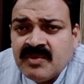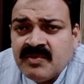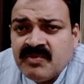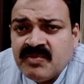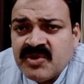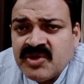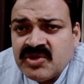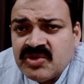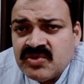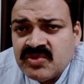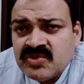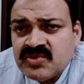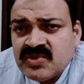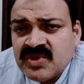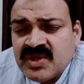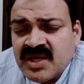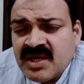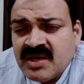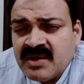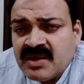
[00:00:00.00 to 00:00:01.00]
मृत्यु जो
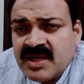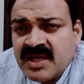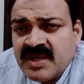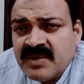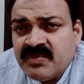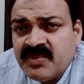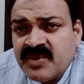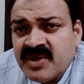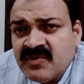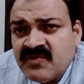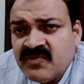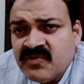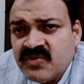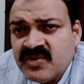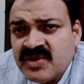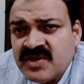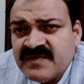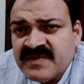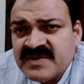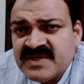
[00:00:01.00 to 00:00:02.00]
है कहीं बर्ड फ्लू
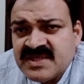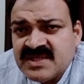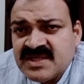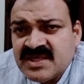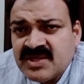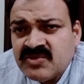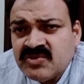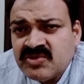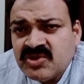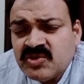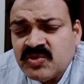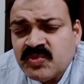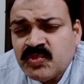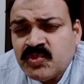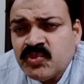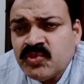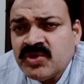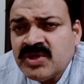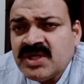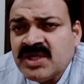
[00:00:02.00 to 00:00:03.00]
की वजह से नहीं होती तो
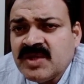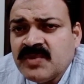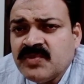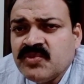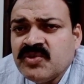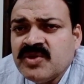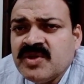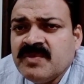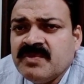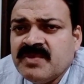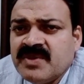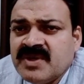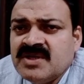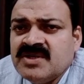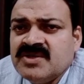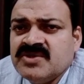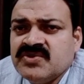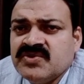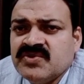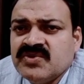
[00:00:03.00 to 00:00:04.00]
पूरी की पूरी
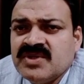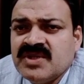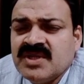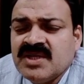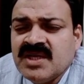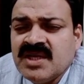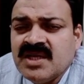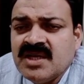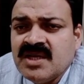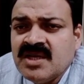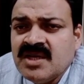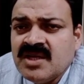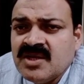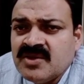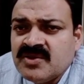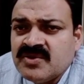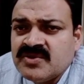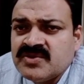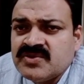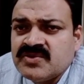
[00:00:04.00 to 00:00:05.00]
बर्ड जो होती है
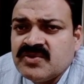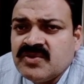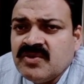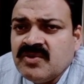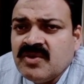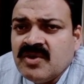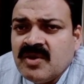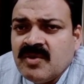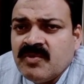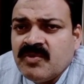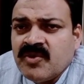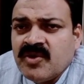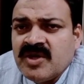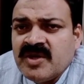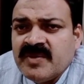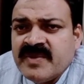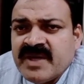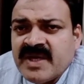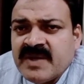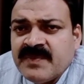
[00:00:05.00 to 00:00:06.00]
उसको
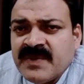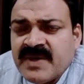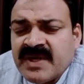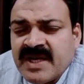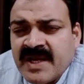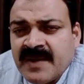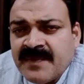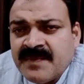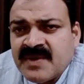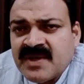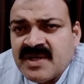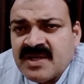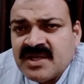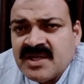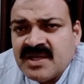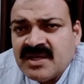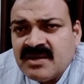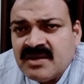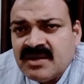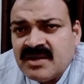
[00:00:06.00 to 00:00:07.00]
पॉलीबैग में रैप
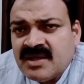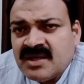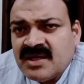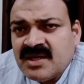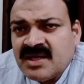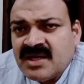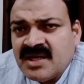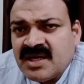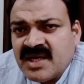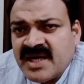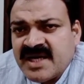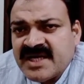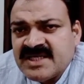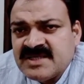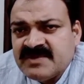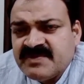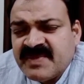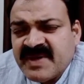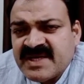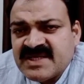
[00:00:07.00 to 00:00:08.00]
करके हाँ,
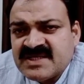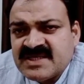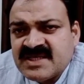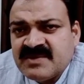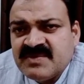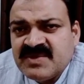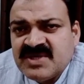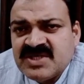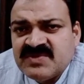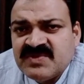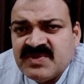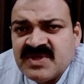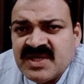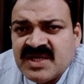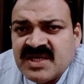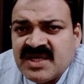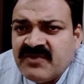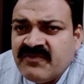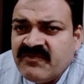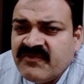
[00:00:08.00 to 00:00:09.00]
आइस पैक्स के बीच में
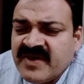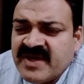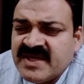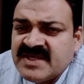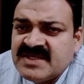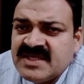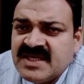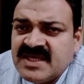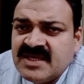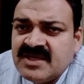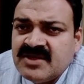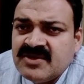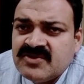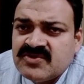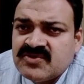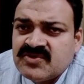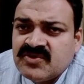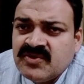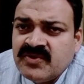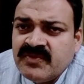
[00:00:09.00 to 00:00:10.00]
रख के वैसे ही
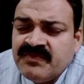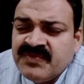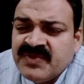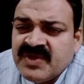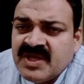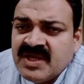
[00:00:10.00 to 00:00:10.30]
उसको